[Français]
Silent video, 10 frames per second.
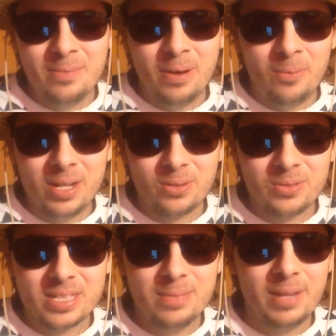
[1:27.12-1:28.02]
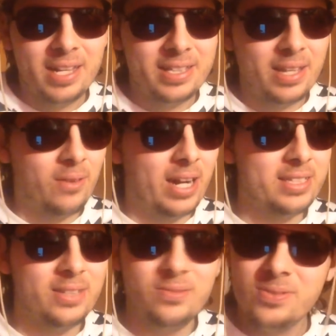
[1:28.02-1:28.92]
eh ben, au moins ils ont eu ce qu'ils méritaient, on va
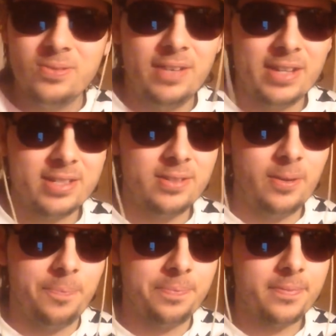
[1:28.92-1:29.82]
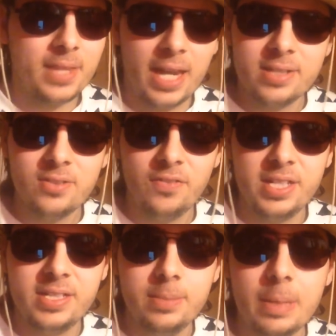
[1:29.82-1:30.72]
arrêter de nous saouler avec ça. Euh, avec ce
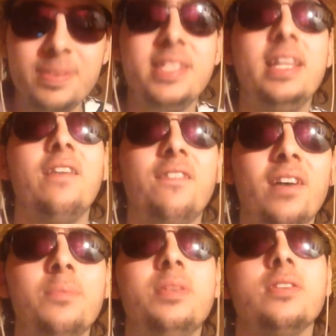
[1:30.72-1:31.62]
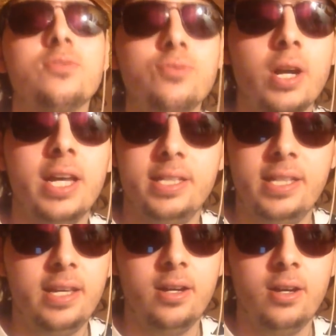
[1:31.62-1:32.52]
fight, même si la fin, bien sûr,
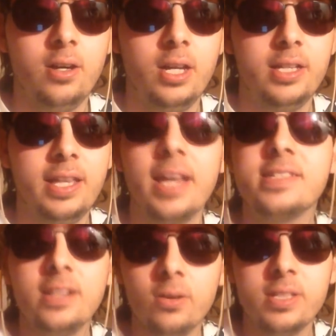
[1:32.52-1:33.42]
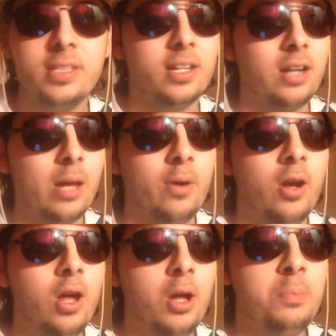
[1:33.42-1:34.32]
était, euh, était excellente, était quand même
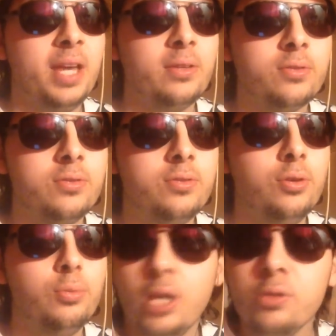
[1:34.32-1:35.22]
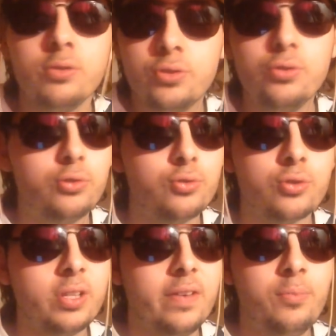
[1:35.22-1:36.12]
bien, au bien au-dessus de tout ce
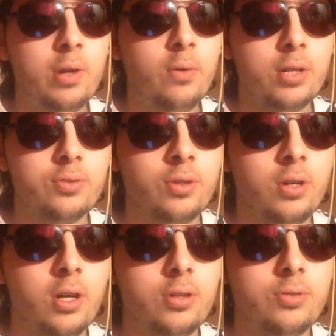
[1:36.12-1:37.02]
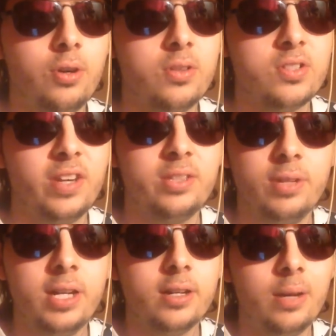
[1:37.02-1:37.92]
qu'on avait pu avoir durant, euh, durant ce
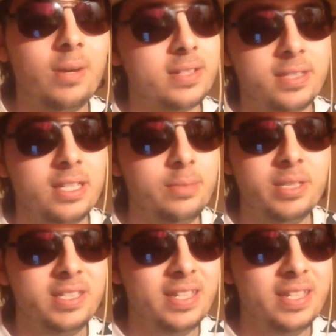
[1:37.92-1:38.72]
fight-là, quand même. C'était limite